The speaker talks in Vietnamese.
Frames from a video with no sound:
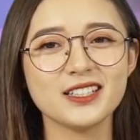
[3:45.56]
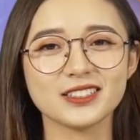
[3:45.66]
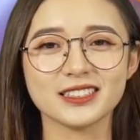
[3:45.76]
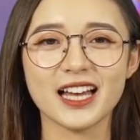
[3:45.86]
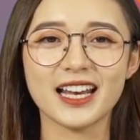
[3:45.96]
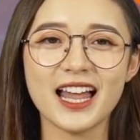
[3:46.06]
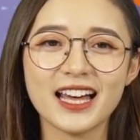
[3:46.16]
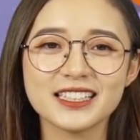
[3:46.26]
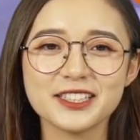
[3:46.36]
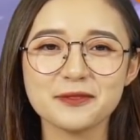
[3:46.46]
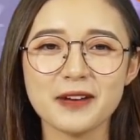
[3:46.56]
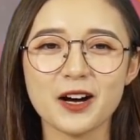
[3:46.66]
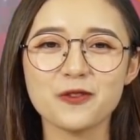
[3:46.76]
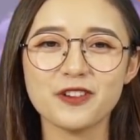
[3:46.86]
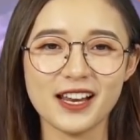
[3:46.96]
được từ Thái Lan nhưng mà
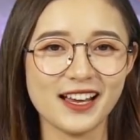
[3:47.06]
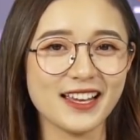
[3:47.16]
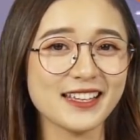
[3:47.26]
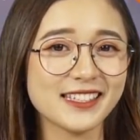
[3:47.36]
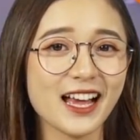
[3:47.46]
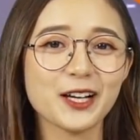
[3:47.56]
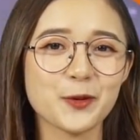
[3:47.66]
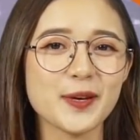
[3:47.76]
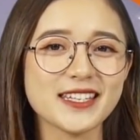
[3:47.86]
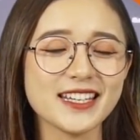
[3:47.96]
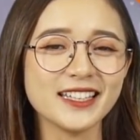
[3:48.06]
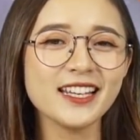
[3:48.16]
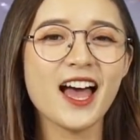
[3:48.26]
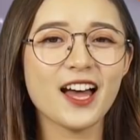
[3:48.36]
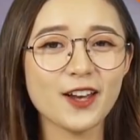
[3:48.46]
không phải là AIC 2019,
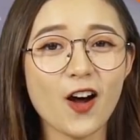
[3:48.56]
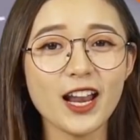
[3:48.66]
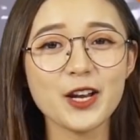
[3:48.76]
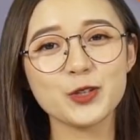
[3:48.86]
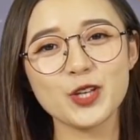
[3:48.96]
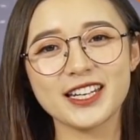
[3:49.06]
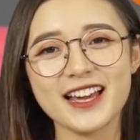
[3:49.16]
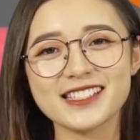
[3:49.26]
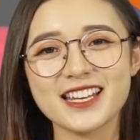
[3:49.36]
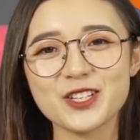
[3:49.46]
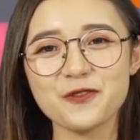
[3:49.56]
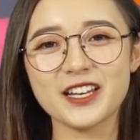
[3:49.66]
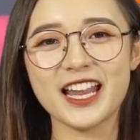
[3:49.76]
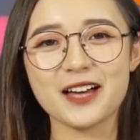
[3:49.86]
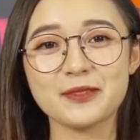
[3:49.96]
đó là đội tuyển đại diện cho
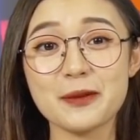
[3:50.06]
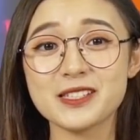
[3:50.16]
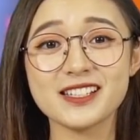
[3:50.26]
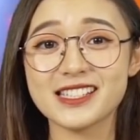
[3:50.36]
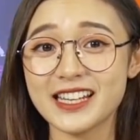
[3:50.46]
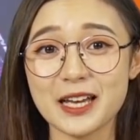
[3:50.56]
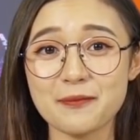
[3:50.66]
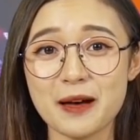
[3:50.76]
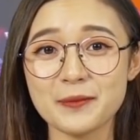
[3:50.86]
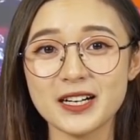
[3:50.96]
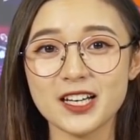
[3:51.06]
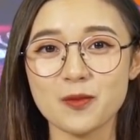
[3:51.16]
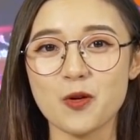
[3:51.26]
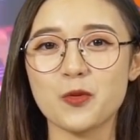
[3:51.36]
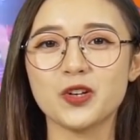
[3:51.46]
Việt Nam tham dự SEA Games 30 ở
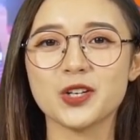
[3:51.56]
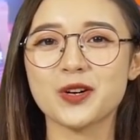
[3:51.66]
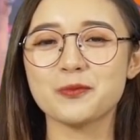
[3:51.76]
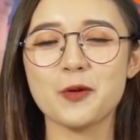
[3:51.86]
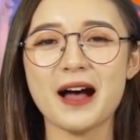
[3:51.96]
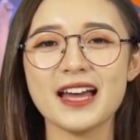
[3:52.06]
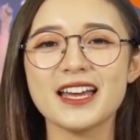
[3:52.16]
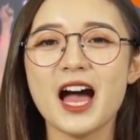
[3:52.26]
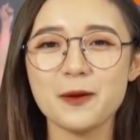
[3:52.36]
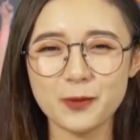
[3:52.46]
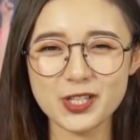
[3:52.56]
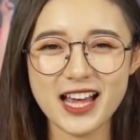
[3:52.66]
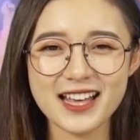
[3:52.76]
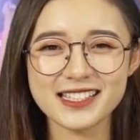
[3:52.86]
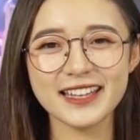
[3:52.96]
bộ môn Liên quân Mobile,
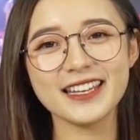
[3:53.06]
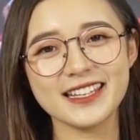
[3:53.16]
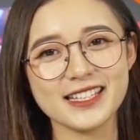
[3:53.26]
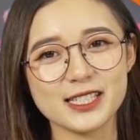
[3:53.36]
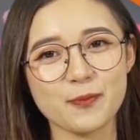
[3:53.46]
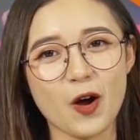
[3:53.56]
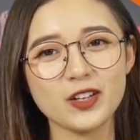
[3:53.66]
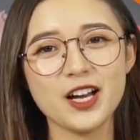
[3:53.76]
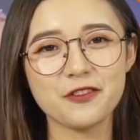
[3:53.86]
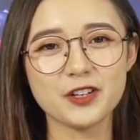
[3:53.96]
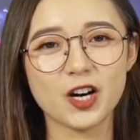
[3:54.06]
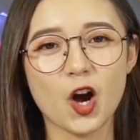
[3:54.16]
Mocha ZD Esports vừa